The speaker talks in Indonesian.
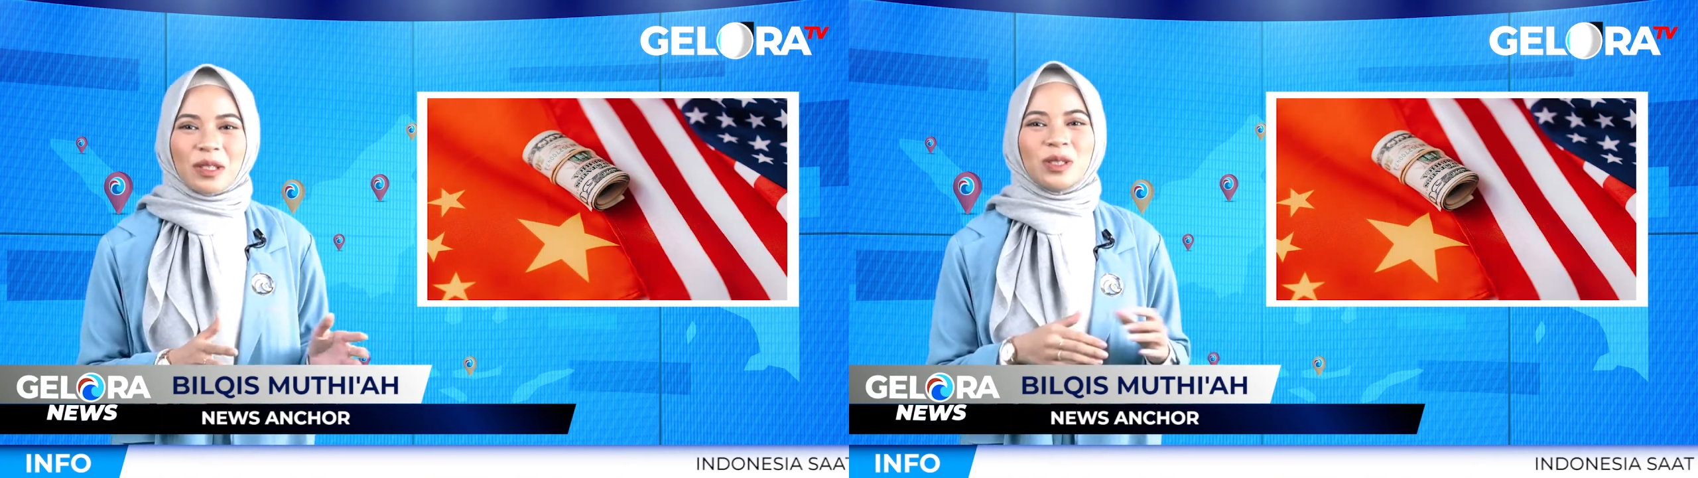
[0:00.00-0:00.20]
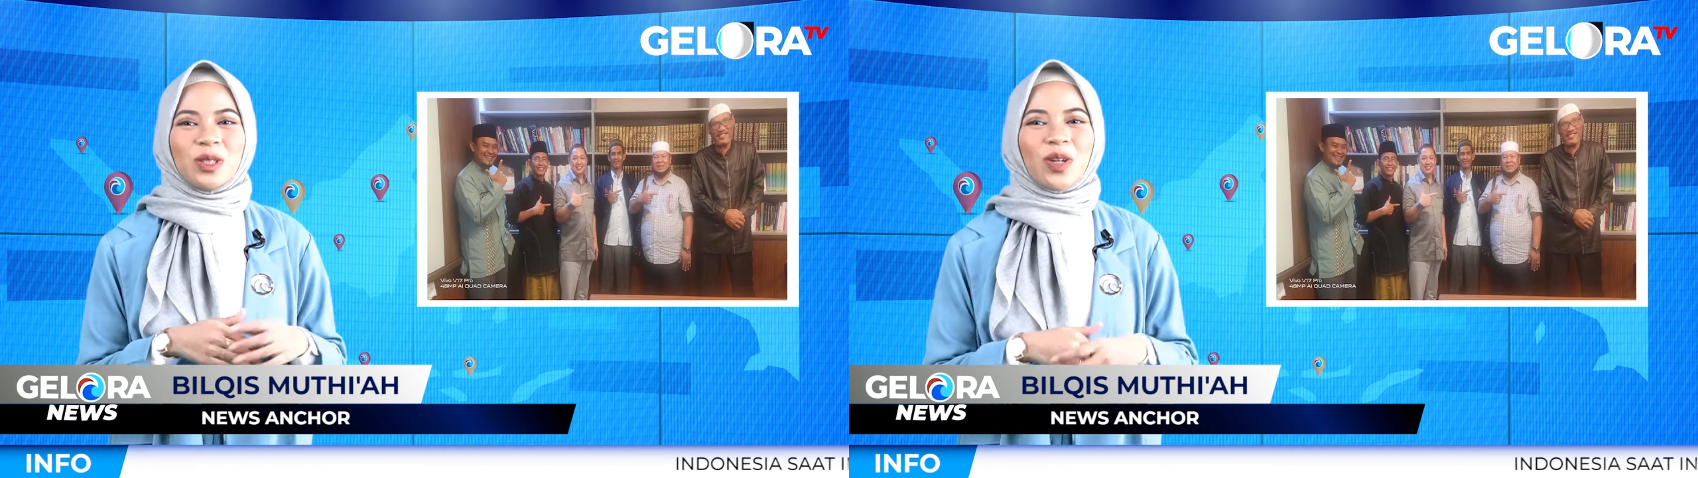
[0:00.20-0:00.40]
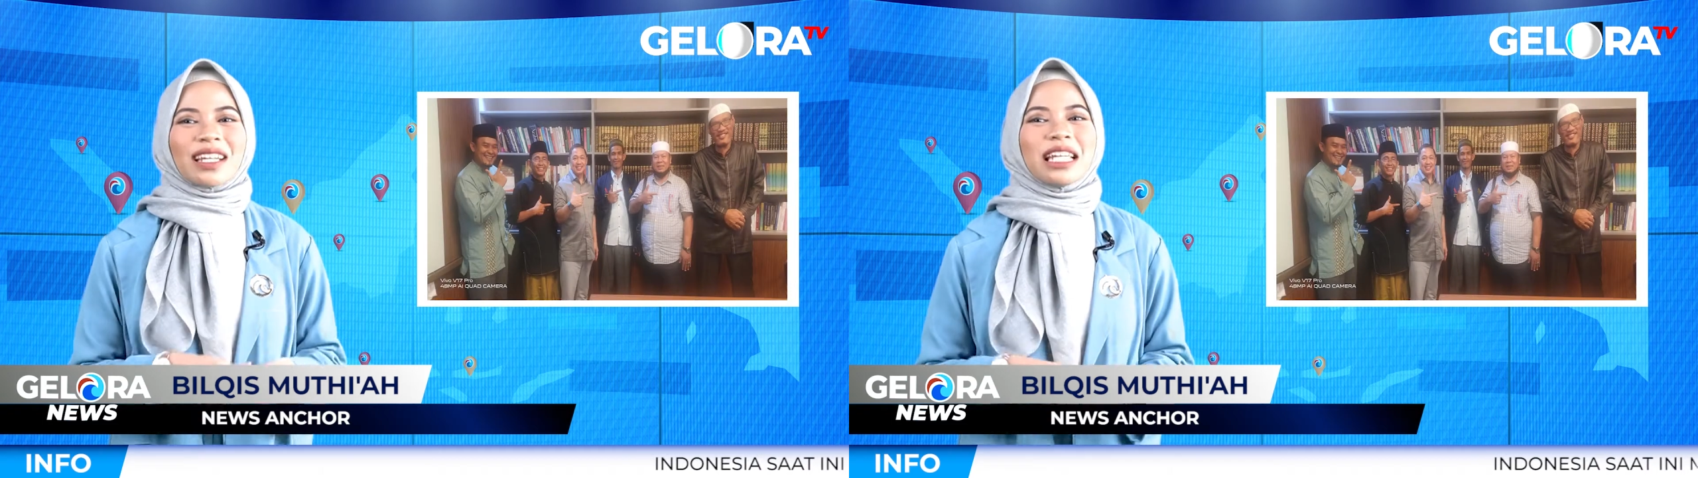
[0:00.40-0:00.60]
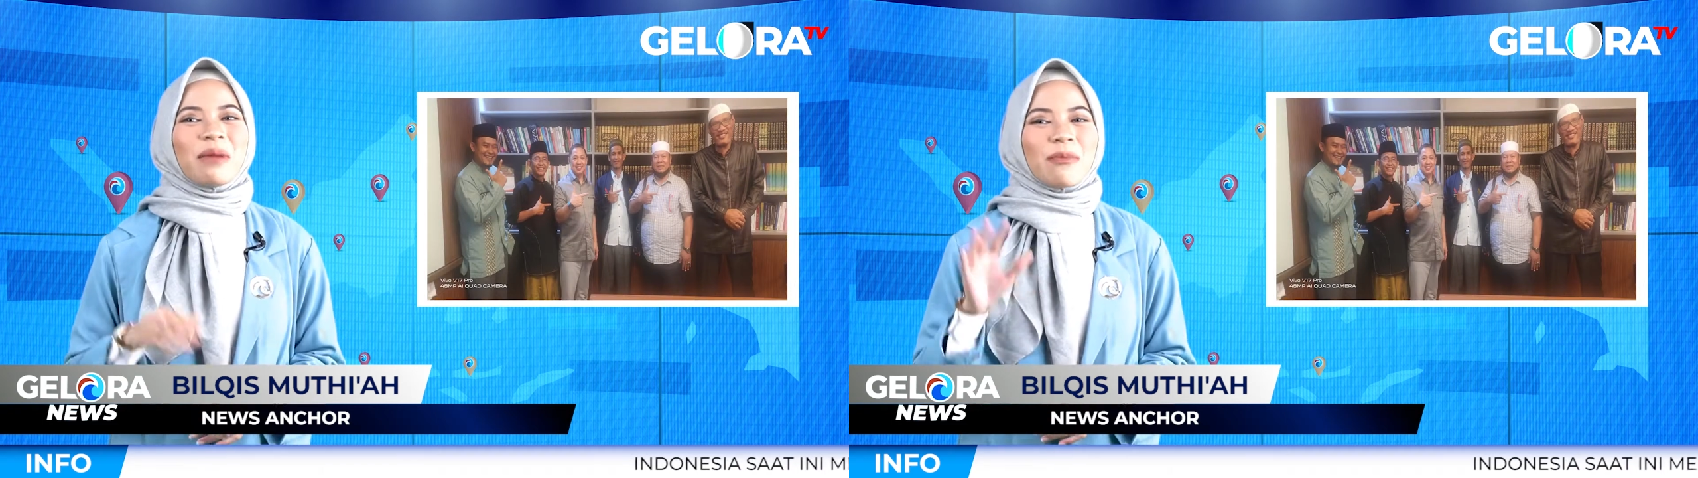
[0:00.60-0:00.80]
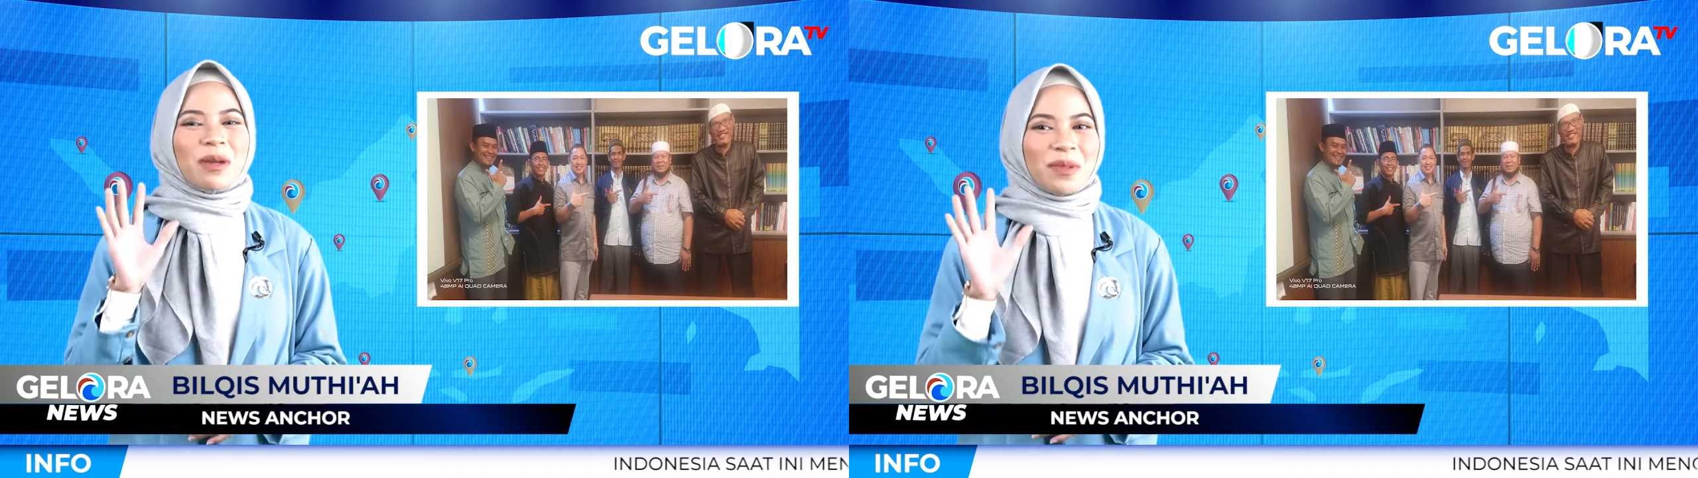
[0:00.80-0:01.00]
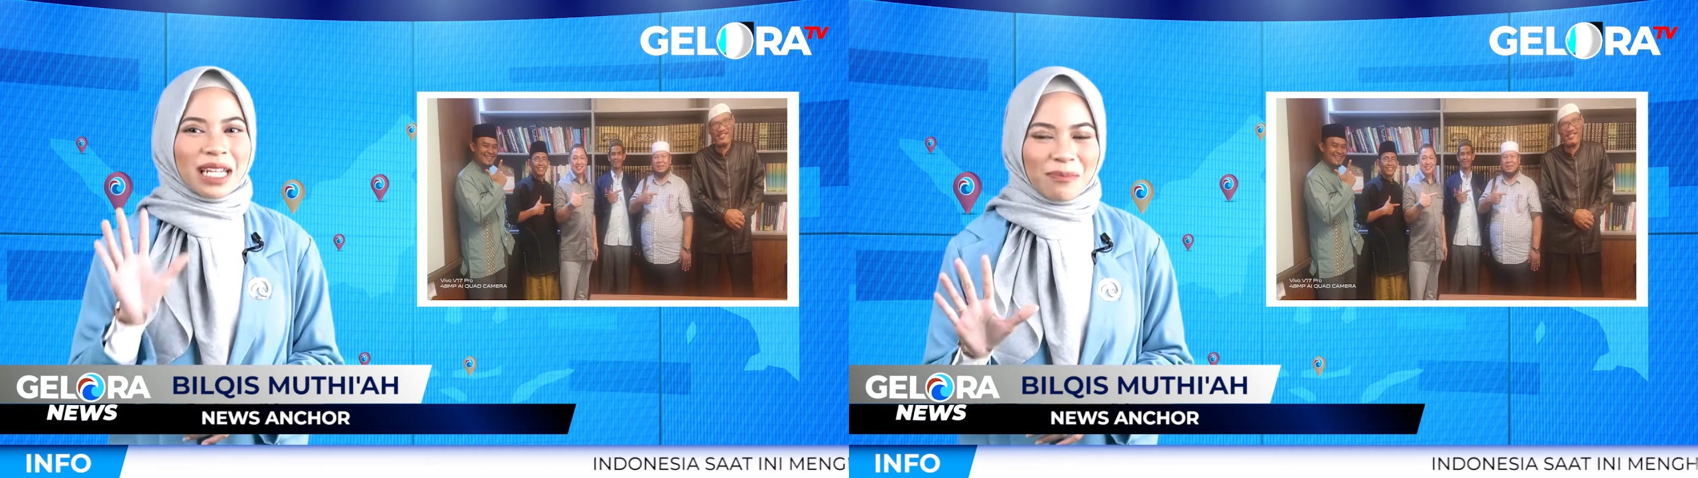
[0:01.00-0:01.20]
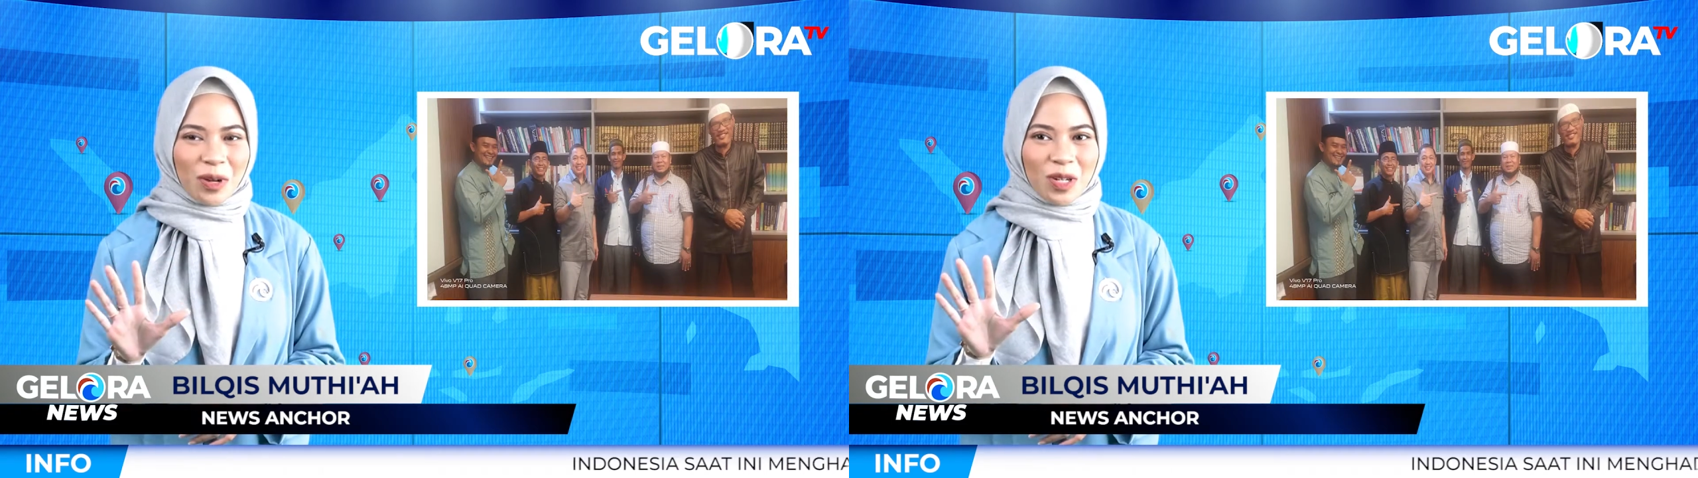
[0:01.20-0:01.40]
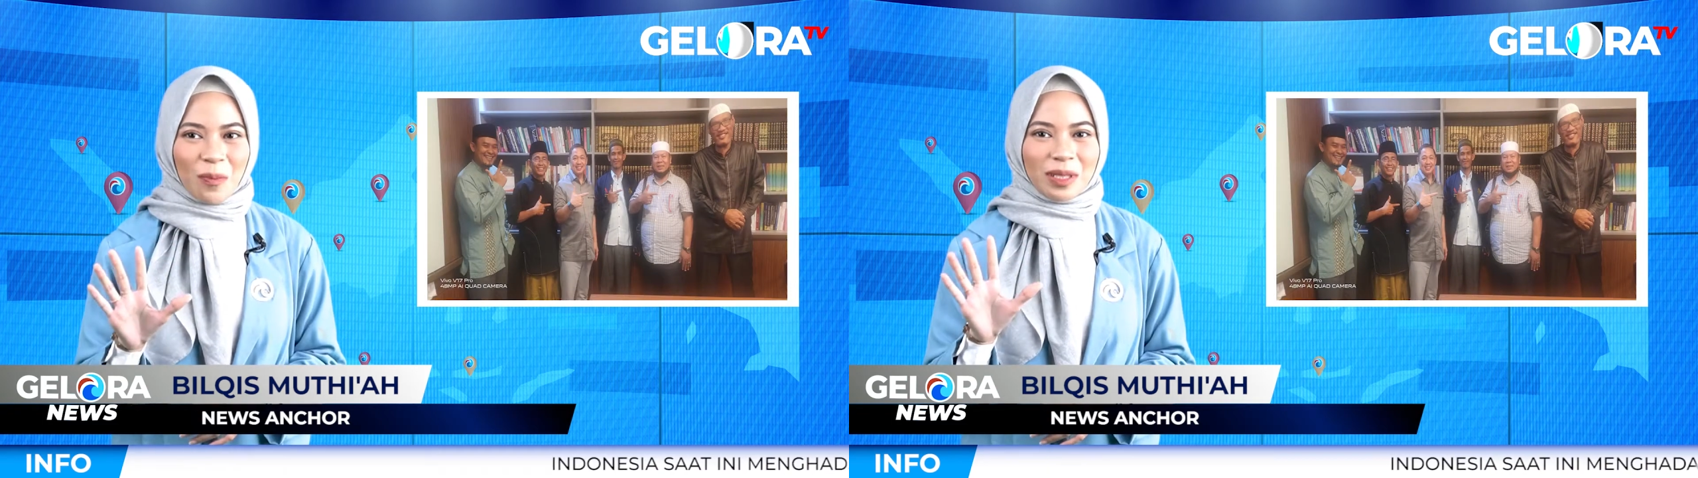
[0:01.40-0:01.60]
kunjungan lima pimpinan
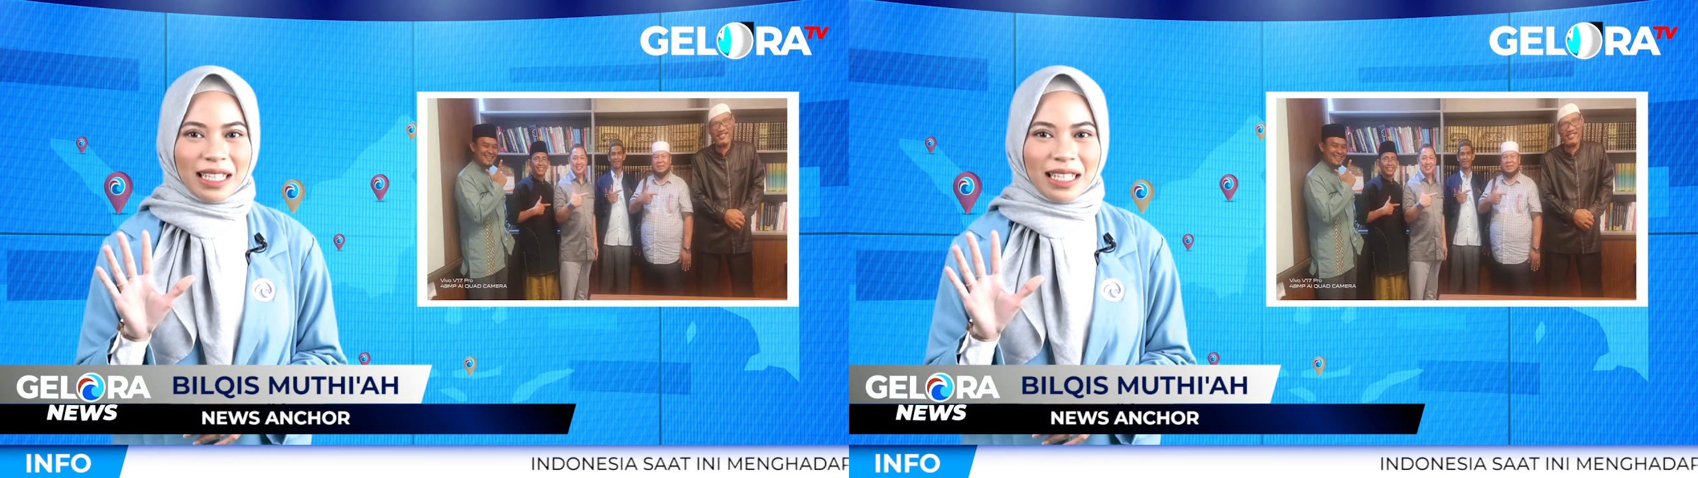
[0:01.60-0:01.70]
pondok